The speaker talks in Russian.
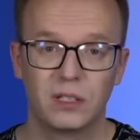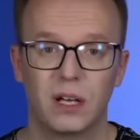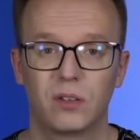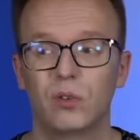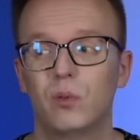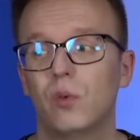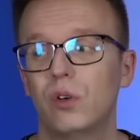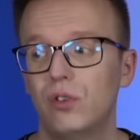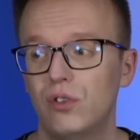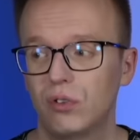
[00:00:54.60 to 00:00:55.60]
а то
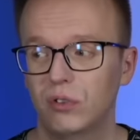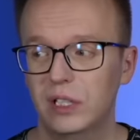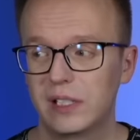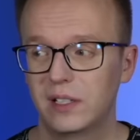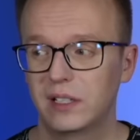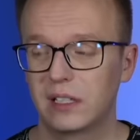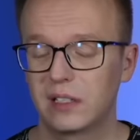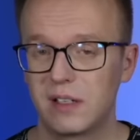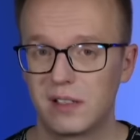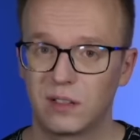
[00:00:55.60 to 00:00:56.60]
мой еще несколько лет
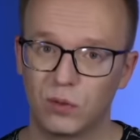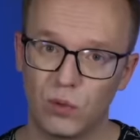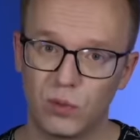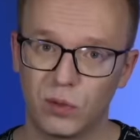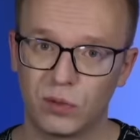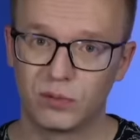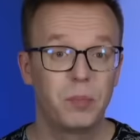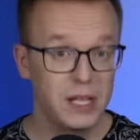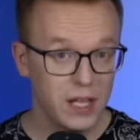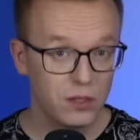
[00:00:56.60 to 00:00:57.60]
назад лопнул.
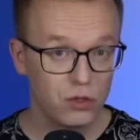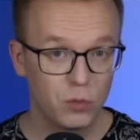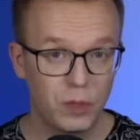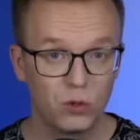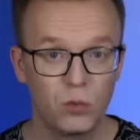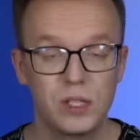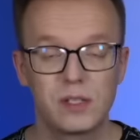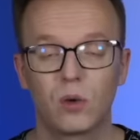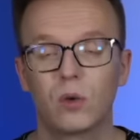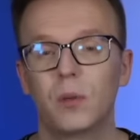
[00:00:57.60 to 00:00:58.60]
Понятно, что подобный
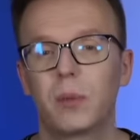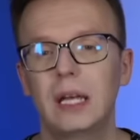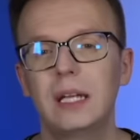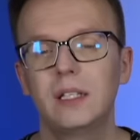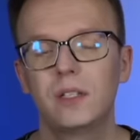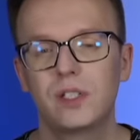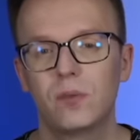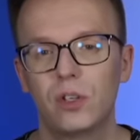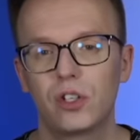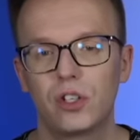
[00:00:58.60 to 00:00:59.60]
законопроект это
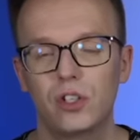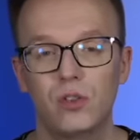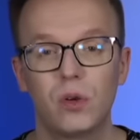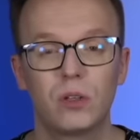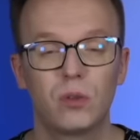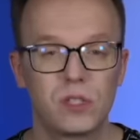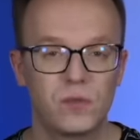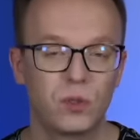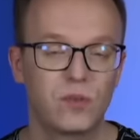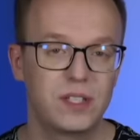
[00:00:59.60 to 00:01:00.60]
всего лишь еще одно
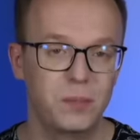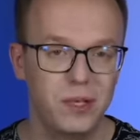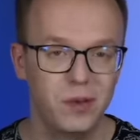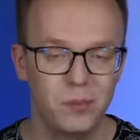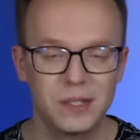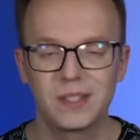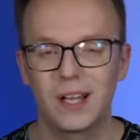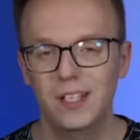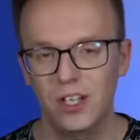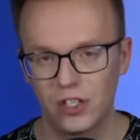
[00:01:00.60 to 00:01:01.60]
звено в цепи
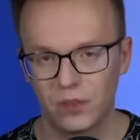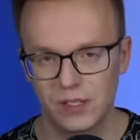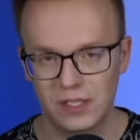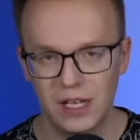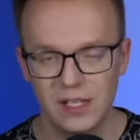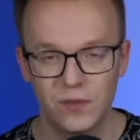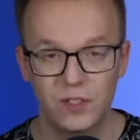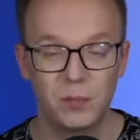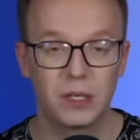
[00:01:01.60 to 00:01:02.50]
бесконечных высказываний и